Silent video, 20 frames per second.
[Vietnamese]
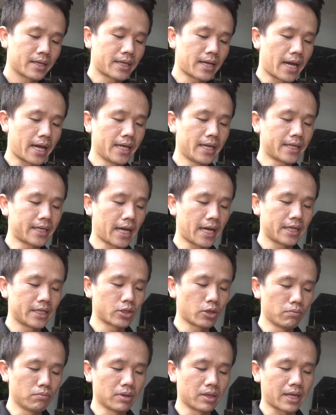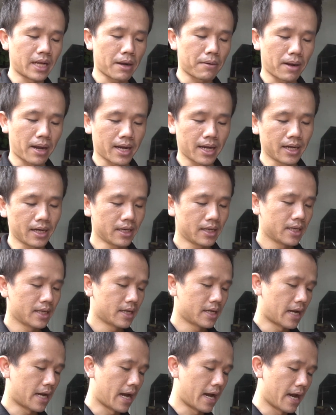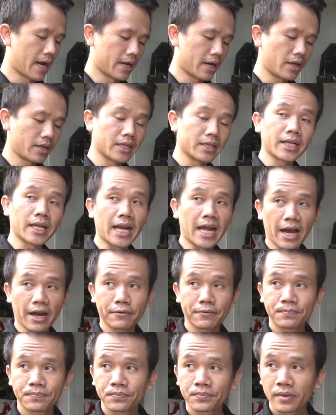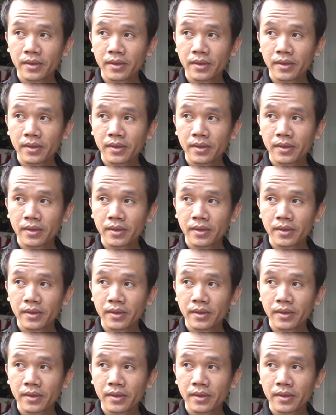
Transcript: Cái cây súng mình đang bắn à, nó như thế nào